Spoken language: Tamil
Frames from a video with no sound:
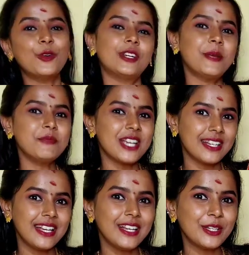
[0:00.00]
ஒரு டைம்
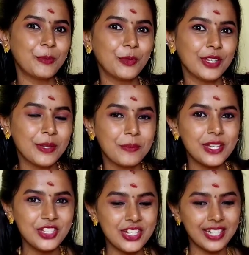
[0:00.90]
சென்னையில் இருந்தபோது அந்த
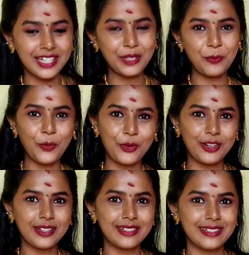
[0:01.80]
பீச்சில் ரிங்
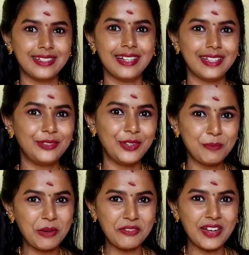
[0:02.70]
போட்டு அதை
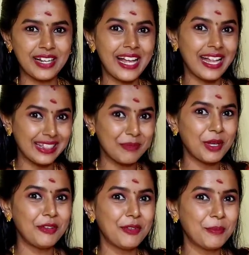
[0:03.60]
வின் பண்ணுவாங்களே அந்த
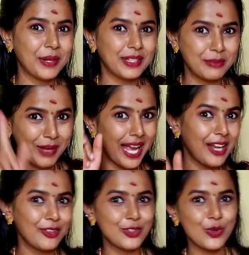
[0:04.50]
மாதிரி வின் பண்ணது
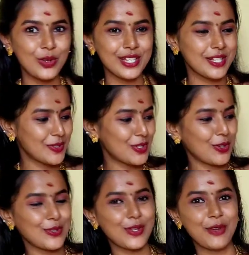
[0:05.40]
மேலே வந்து ஷோகேஸில்
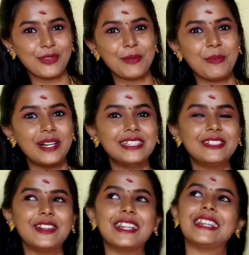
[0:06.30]
வச்சுருந்தோம் ஸோ நான் வந்து இப்போ
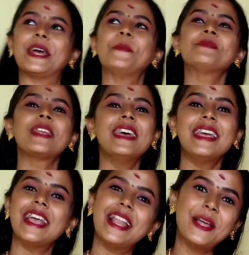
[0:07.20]
எடுத்துகிட்டு வந்துட்டேன்
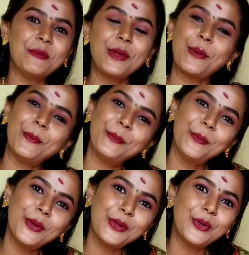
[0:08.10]
எல்லாமே
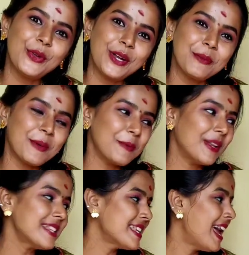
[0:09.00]
ரொம்ப க்யூட்டான
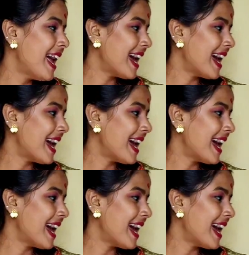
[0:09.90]
மெமரிஸ்